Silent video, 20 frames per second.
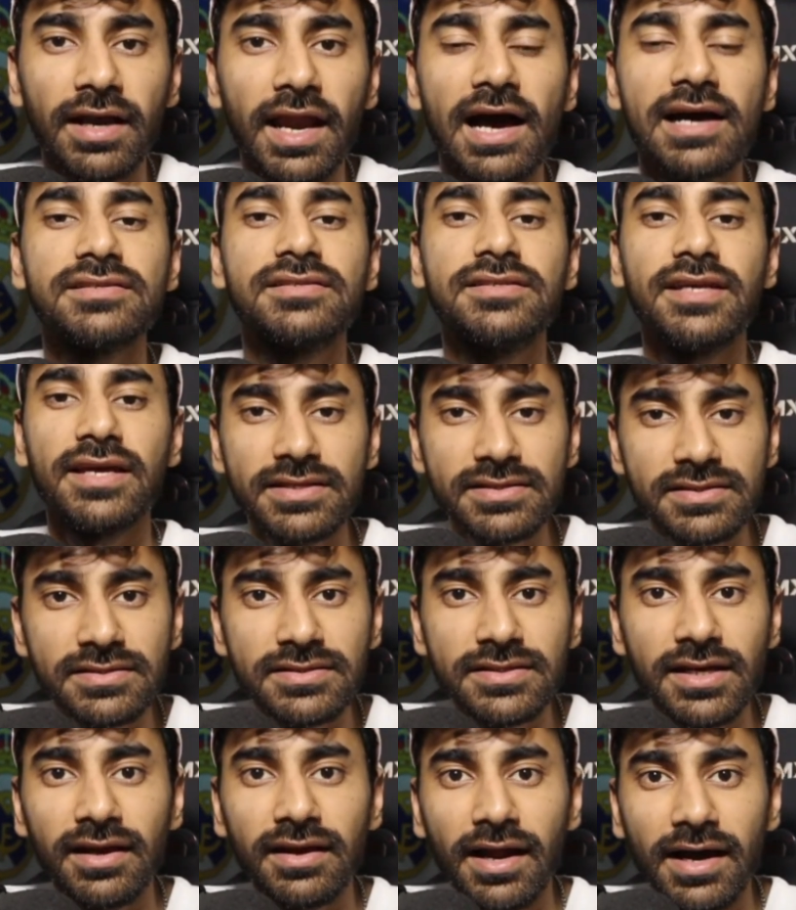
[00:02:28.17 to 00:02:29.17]
लास्ट डेज
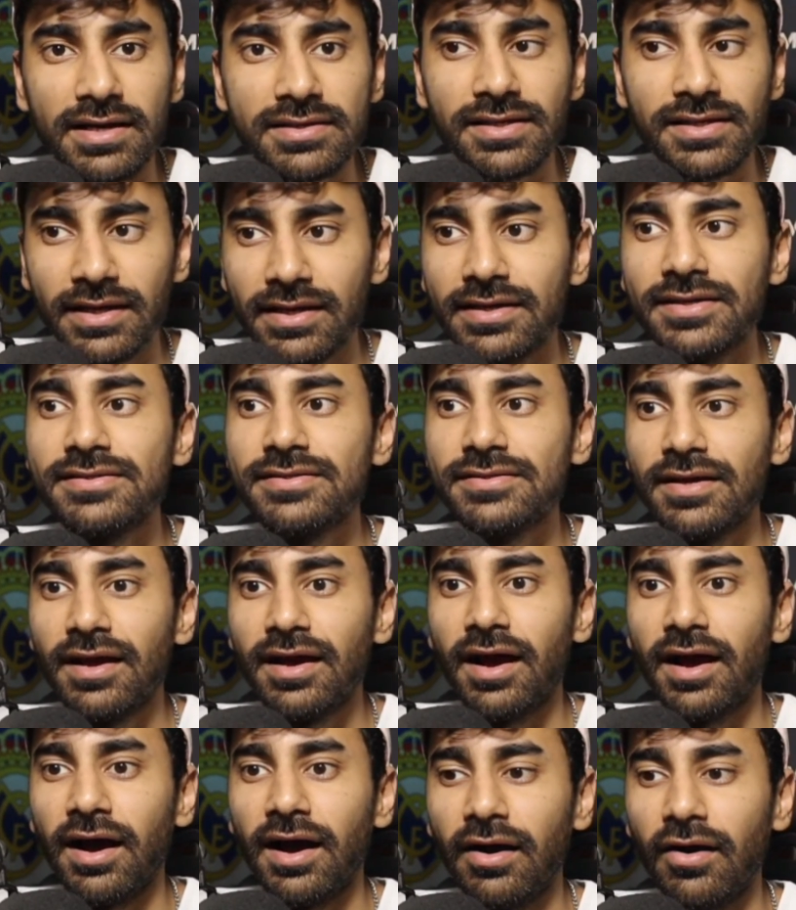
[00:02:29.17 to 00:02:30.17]
या लास्ट ईयर्स
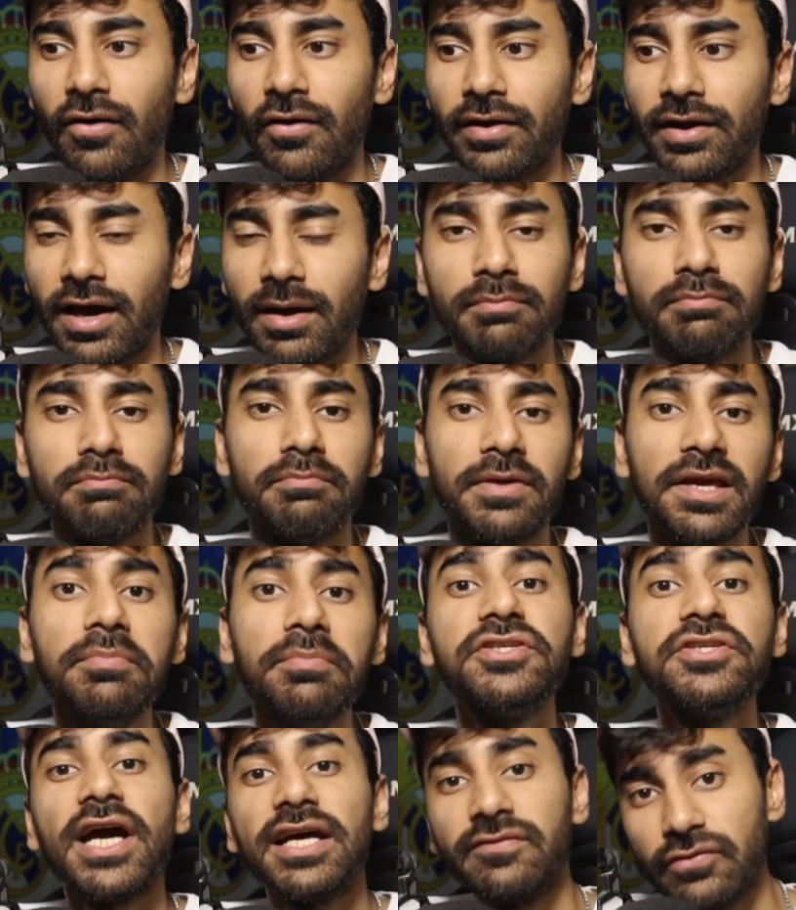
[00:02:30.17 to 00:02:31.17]
और हम मे भी
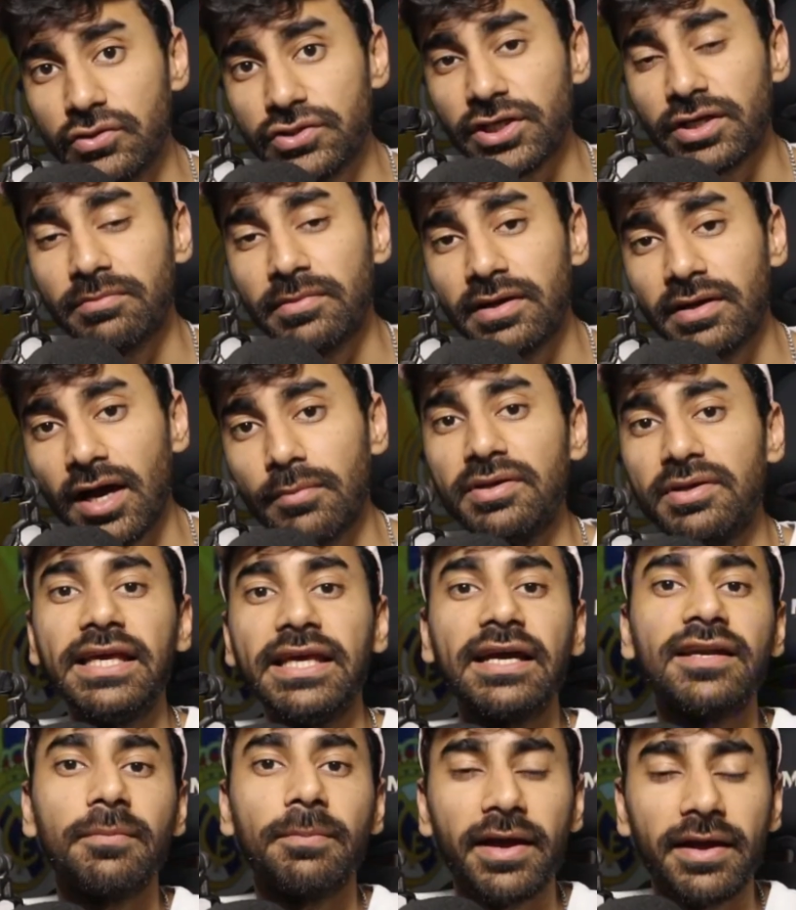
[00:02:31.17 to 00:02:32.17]
शायद फ्यूचर में कभी
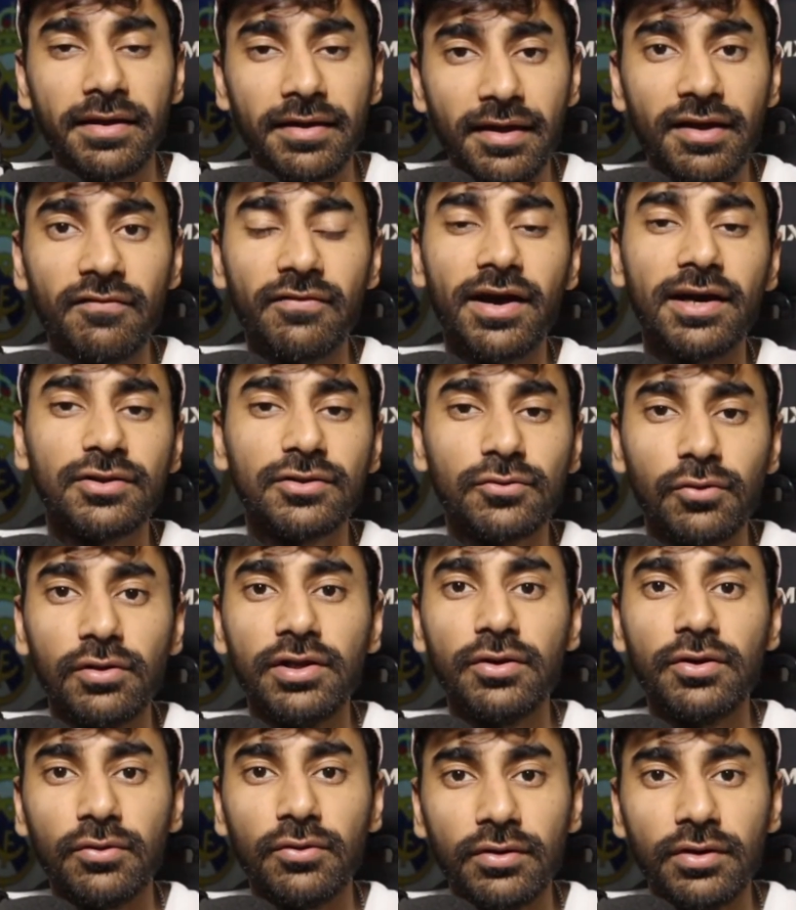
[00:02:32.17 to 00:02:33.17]
देखना पाए विराट
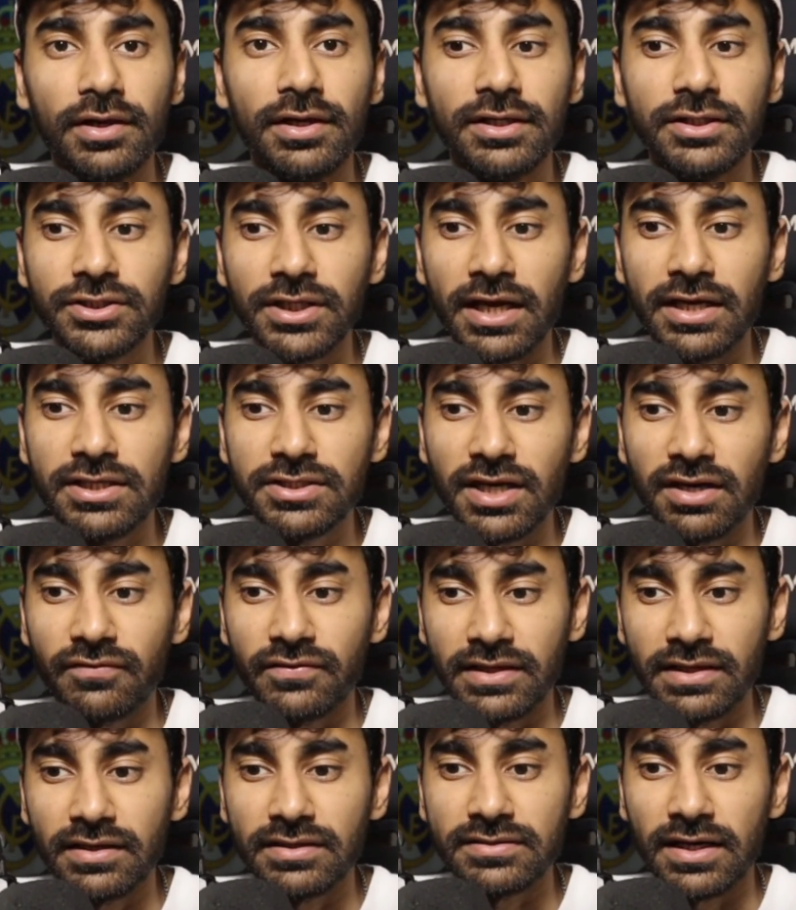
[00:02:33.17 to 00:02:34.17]
कोहली को शाहिन शाह
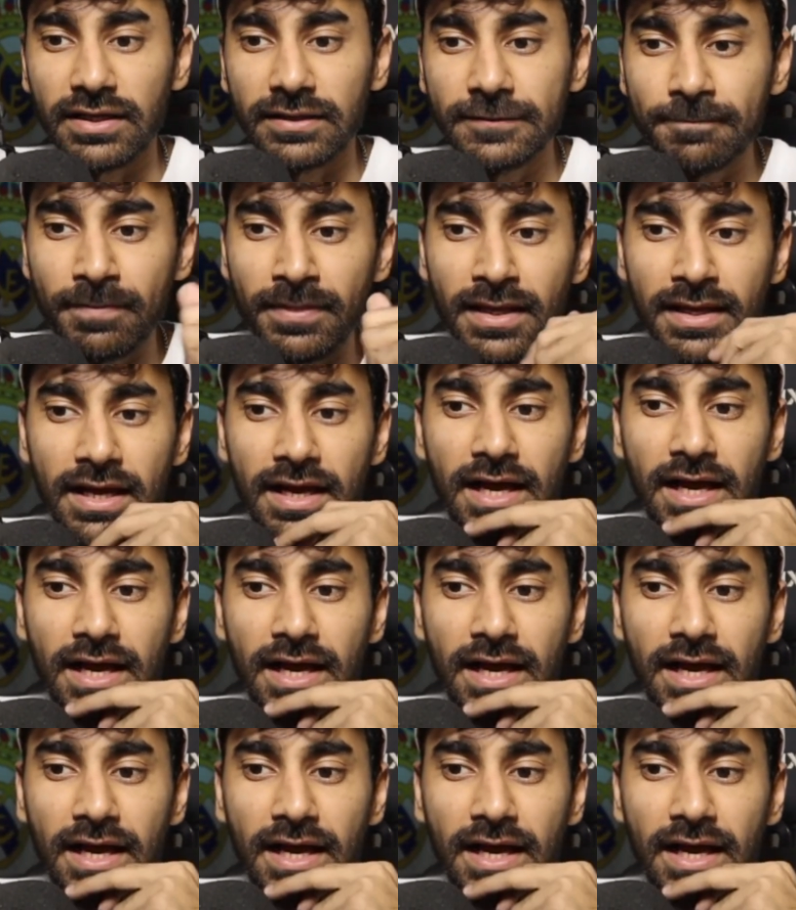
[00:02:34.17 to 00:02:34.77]
के साथ